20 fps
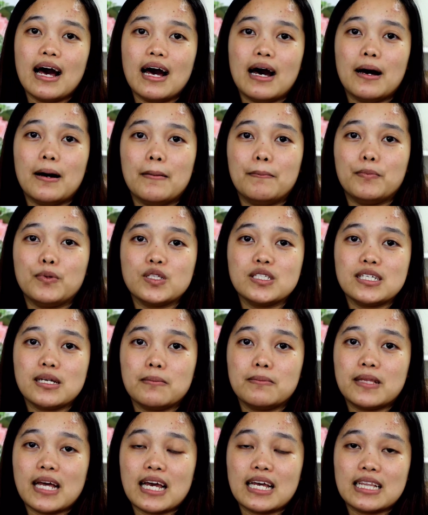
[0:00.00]
uh, put
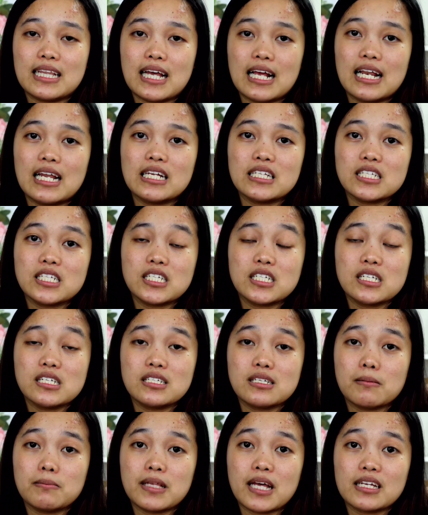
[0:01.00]
subtitle,
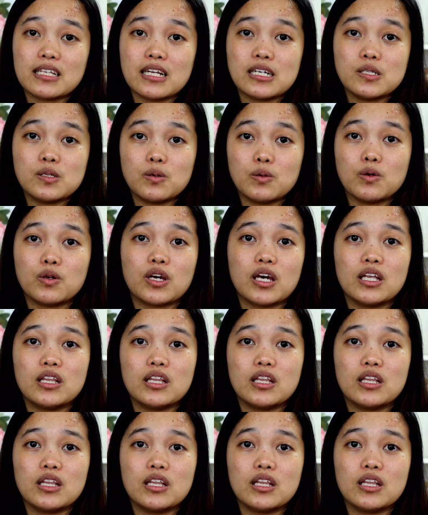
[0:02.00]
English subtitle, so you